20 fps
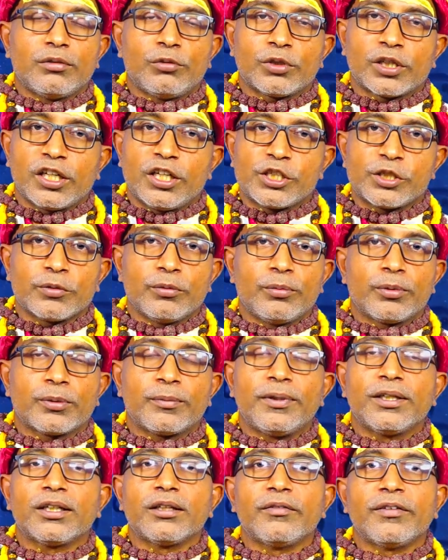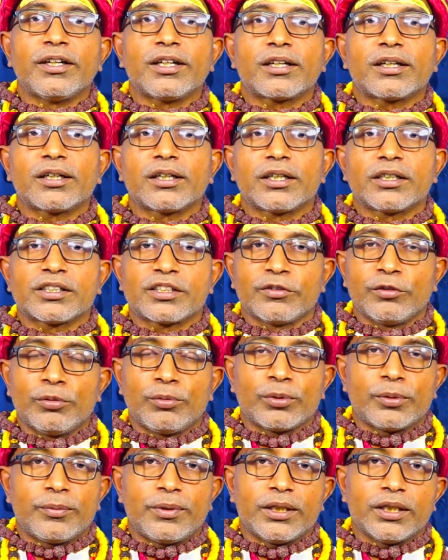உடனே சிவபெருமான்கிட்ட வேண்டுறாங்க
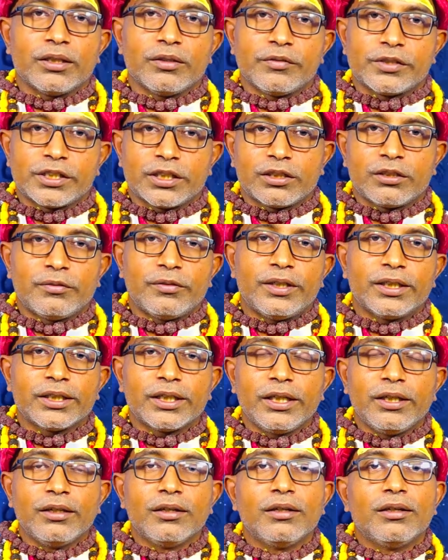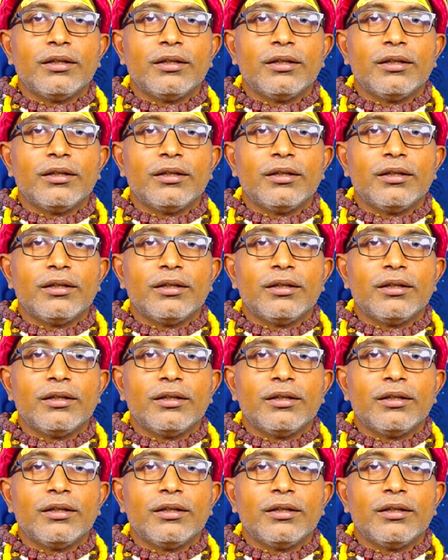சிவபெருமான் அந்த விஷயத்தை வாங்கி